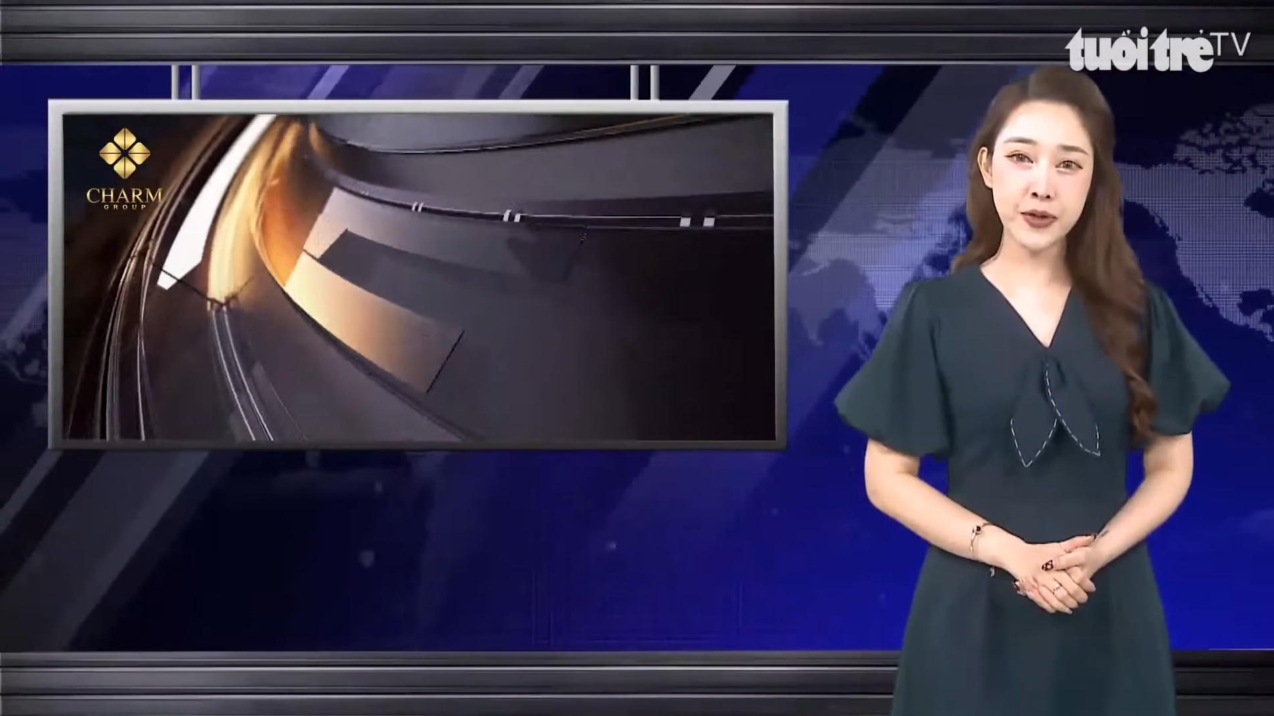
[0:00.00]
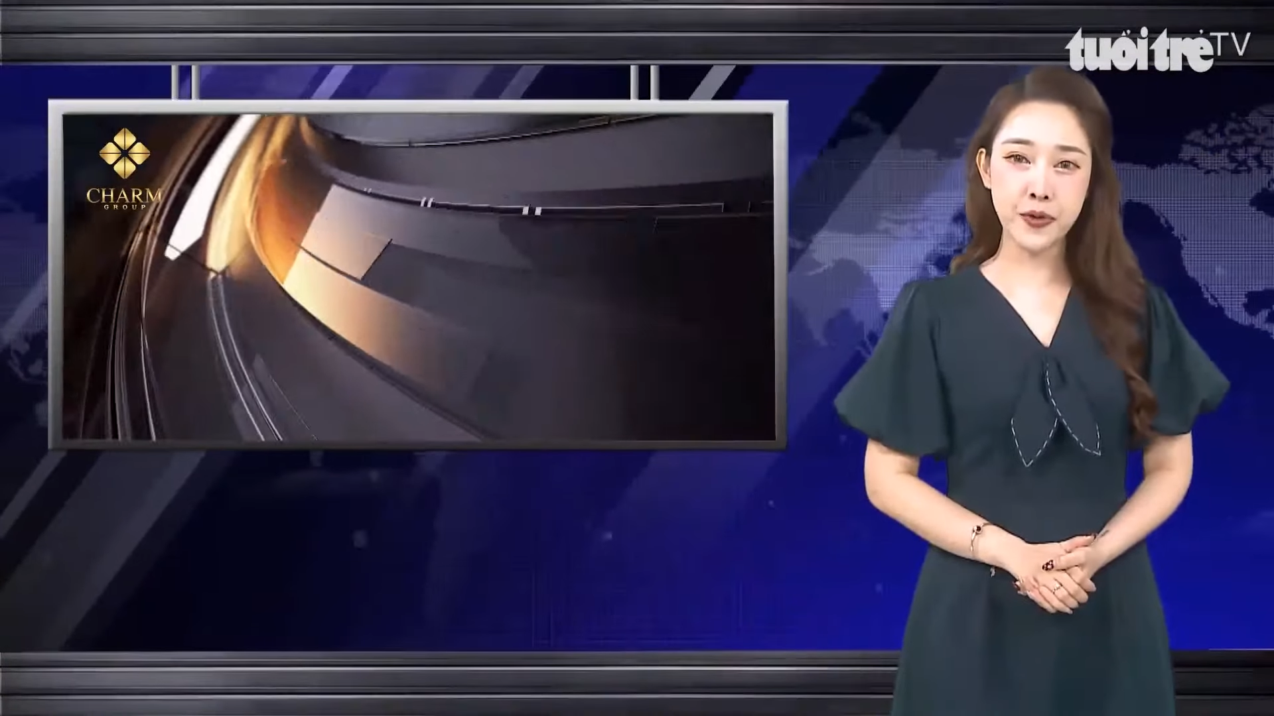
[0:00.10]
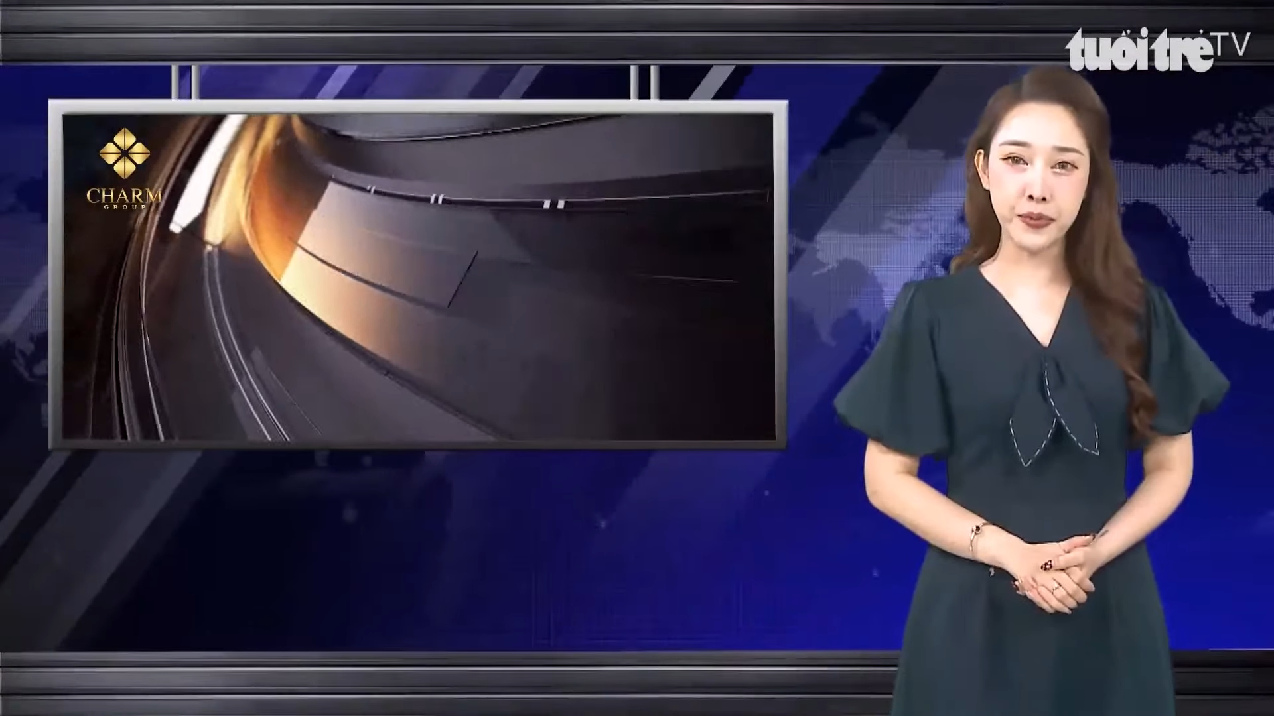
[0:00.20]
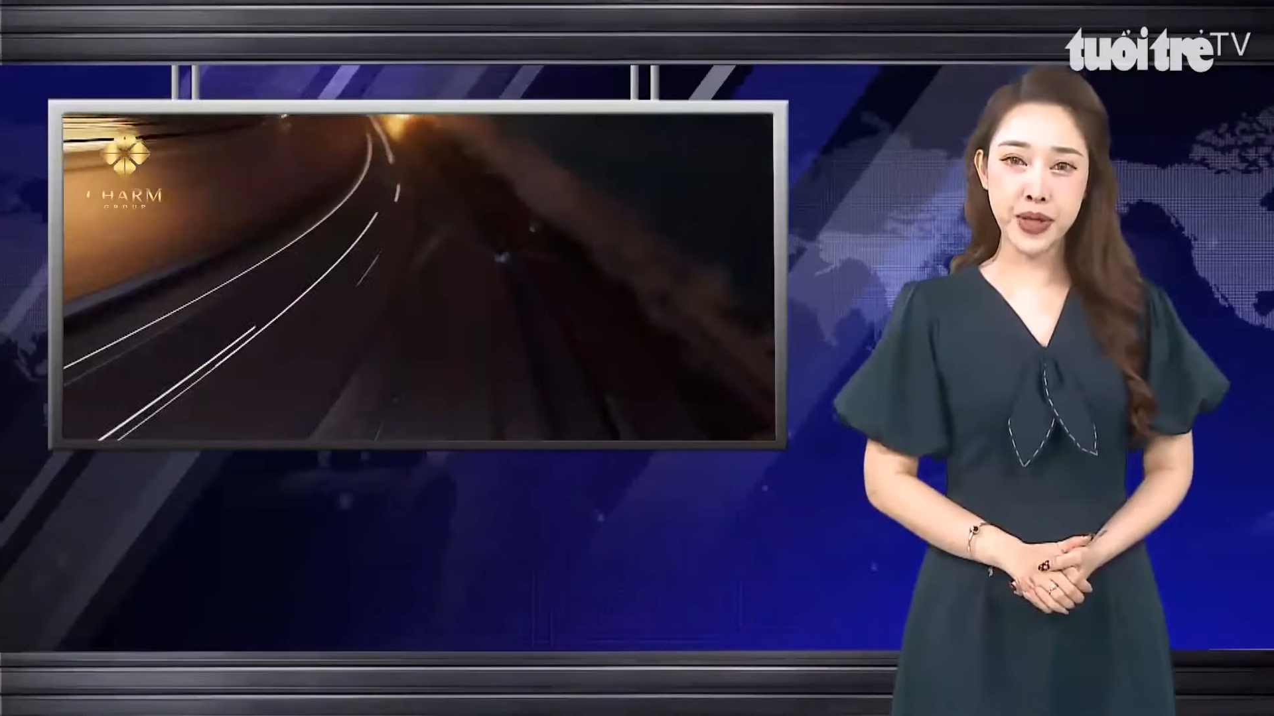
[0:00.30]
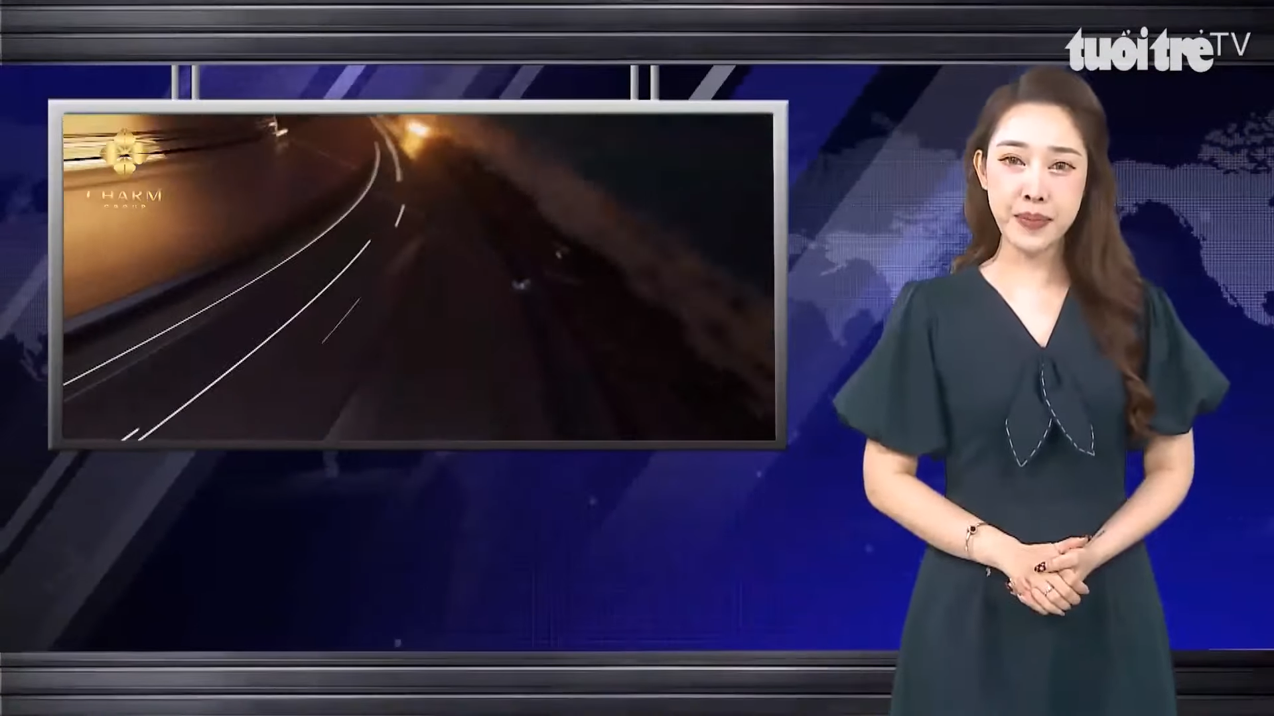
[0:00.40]

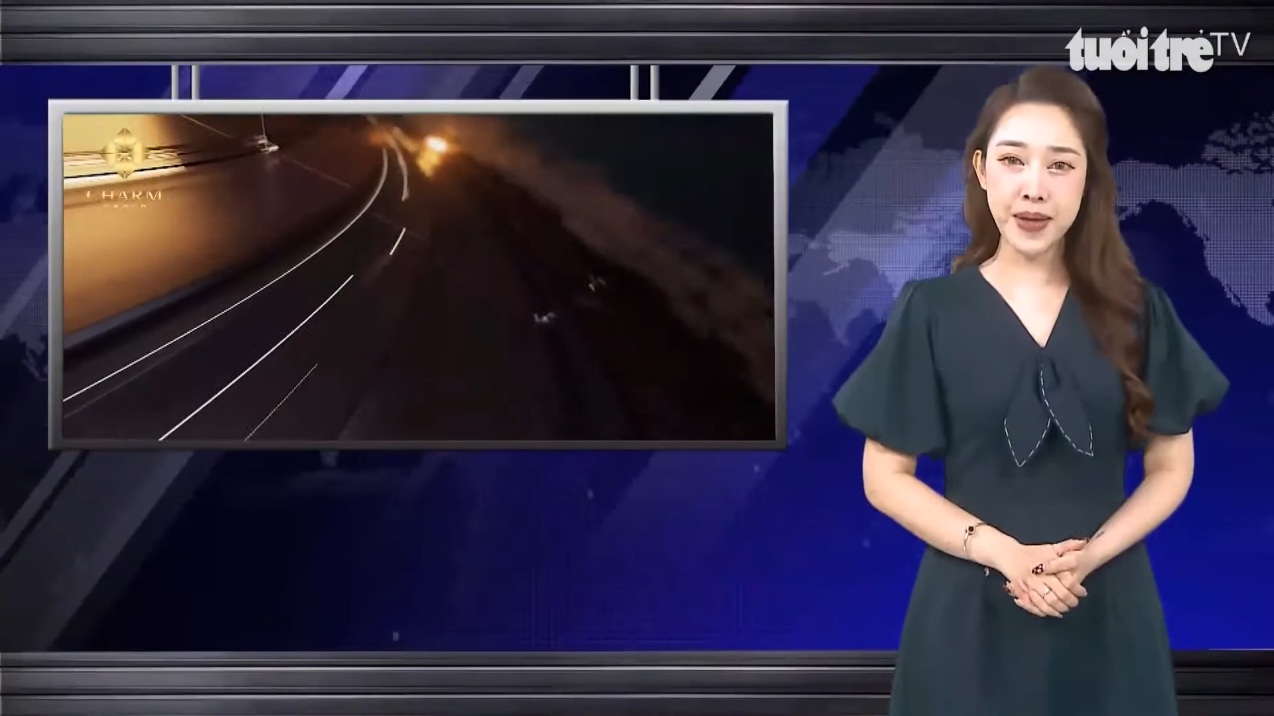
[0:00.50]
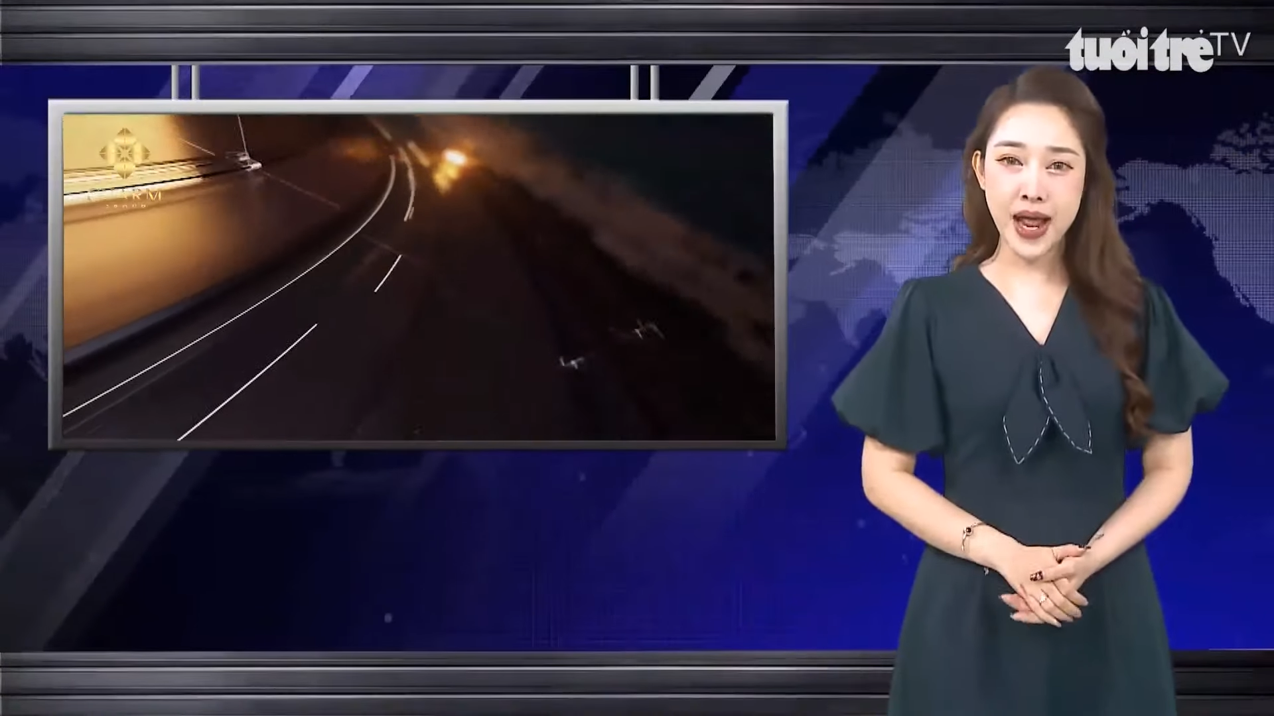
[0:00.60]
cung cấp